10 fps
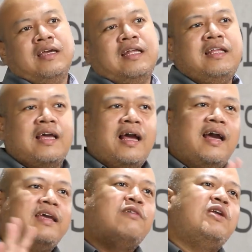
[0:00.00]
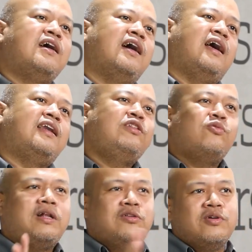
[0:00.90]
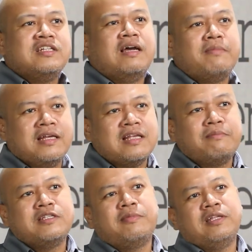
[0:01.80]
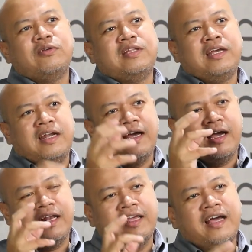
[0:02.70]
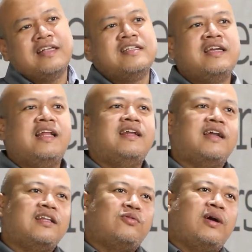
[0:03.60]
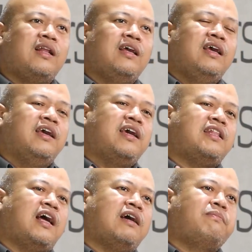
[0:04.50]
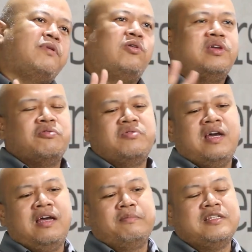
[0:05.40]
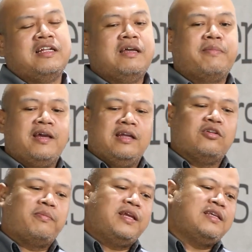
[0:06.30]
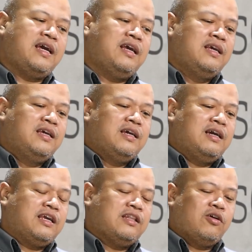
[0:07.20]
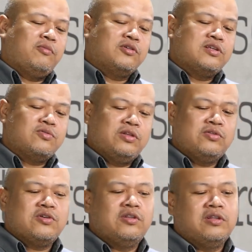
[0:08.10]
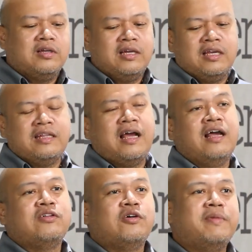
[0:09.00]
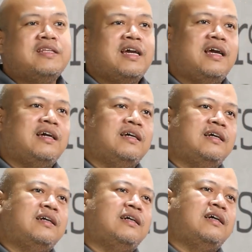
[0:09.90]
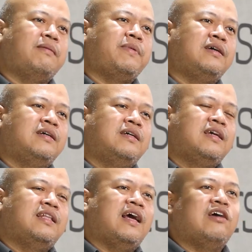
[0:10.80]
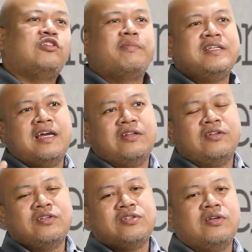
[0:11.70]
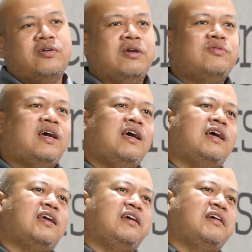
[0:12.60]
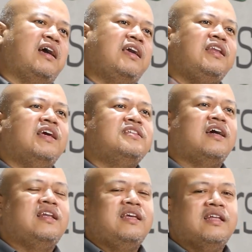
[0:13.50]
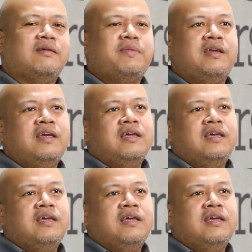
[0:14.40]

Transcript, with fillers: Ketika enggak ya udah enggak. Ritual juga sama, sama seperti itu. Ketika ada hal-hal yang enggak sejalan dengan ritual, kita anggap oh ya udah, misalnya apa yang ngetok meja, eh, kita ngomong sesuatu eh, kita nggak ngetok meja eh, apa? Kita nggak ngetok meja gitu. Terus oh ya udah, nggak ini aja kali ya, tapi